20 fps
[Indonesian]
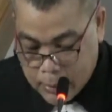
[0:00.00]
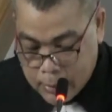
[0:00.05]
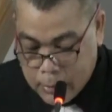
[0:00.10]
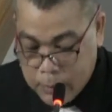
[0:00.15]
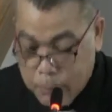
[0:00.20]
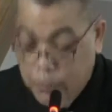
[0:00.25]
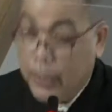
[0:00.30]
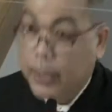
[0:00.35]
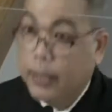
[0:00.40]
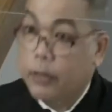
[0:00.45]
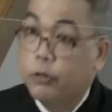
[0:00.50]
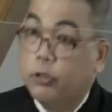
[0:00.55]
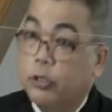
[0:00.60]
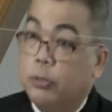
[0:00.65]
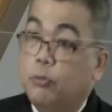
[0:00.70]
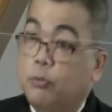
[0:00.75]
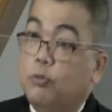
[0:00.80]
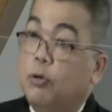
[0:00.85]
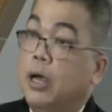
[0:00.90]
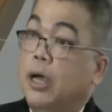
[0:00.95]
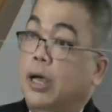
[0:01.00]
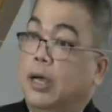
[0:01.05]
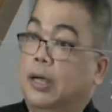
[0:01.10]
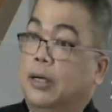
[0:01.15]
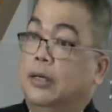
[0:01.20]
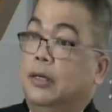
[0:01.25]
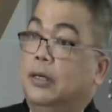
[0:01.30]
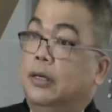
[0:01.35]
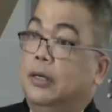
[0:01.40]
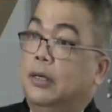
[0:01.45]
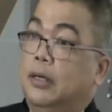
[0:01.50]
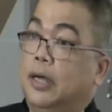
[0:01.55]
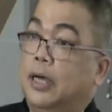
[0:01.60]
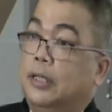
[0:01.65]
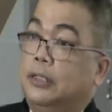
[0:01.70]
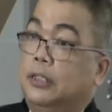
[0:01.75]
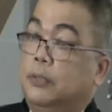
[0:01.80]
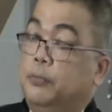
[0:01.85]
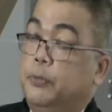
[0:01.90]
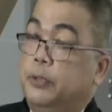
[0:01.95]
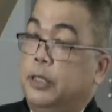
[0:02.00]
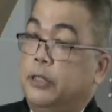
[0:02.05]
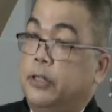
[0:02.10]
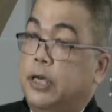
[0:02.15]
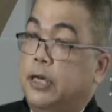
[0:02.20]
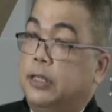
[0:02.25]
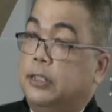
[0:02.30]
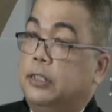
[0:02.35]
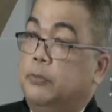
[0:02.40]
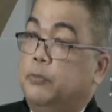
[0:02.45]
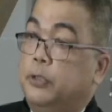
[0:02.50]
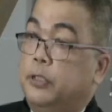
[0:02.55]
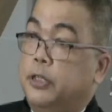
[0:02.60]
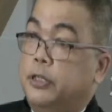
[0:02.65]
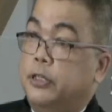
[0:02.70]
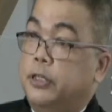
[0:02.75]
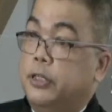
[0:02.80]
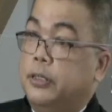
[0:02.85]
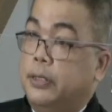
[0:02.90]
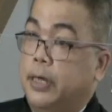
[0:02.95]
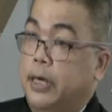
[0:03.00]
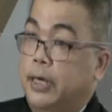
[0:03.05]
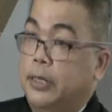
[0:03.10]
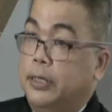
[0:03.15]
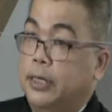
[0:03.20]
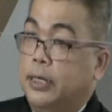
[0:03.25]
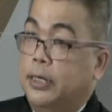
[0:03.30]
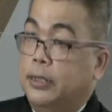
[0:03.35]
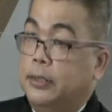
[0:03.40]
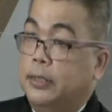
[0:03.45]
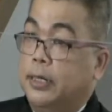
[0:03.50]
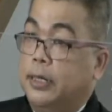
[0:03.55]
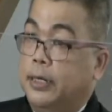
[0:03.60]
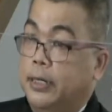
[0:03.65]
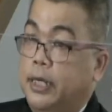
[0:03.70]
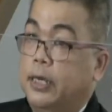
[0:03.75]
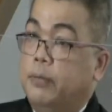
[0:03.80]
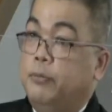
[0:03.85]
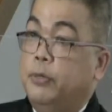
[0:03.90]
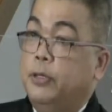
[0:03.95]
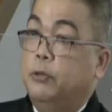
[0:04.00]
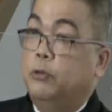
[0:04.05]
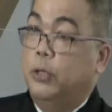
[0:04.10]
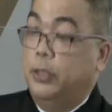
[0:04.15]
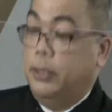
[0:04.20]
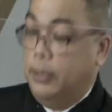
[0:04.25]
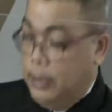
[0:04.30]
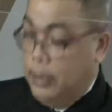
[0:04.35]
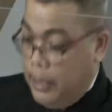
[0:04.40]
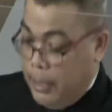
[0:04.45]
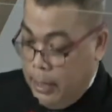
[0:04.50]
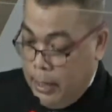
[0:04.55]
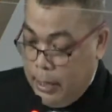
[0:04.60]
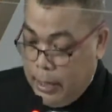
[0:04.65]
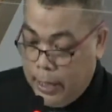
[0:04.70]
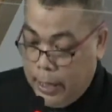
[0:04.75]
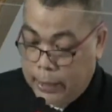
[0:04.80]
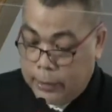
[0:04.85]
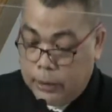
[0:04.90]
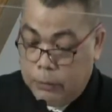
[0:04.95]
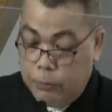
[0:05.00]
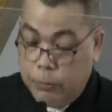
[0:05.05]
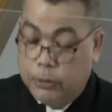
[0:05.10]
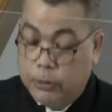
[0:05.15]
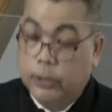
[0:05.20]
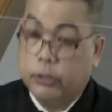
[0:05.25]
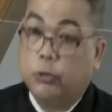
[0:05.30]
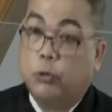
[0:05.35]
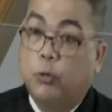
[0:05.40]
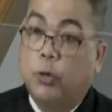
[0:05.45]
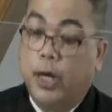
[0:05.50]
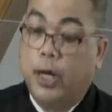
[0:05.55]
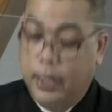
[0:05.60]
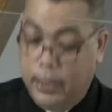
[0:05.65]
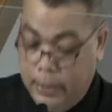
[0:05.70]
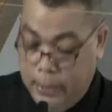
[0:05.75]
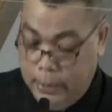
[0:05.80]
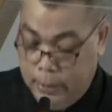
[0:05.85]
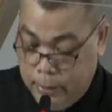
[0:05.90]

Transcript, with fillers: bahkan semua aktivitas-aktivitas kita yang kita klaim itu adalah aktivitas rohani.